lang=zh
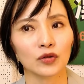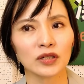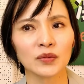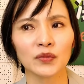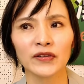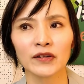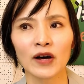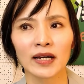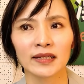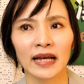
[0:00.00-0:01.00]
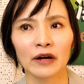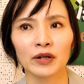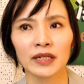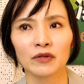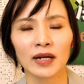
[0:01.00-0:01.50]
对这部分的话，可能还
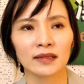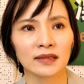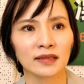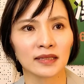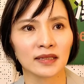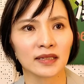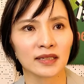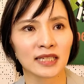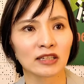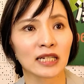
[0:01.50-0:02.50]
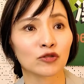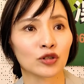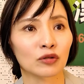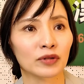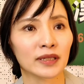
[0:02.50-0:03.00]
会另外涉及那个肖像
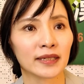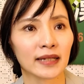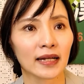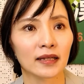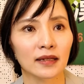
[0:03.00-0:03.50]
权的问题啊。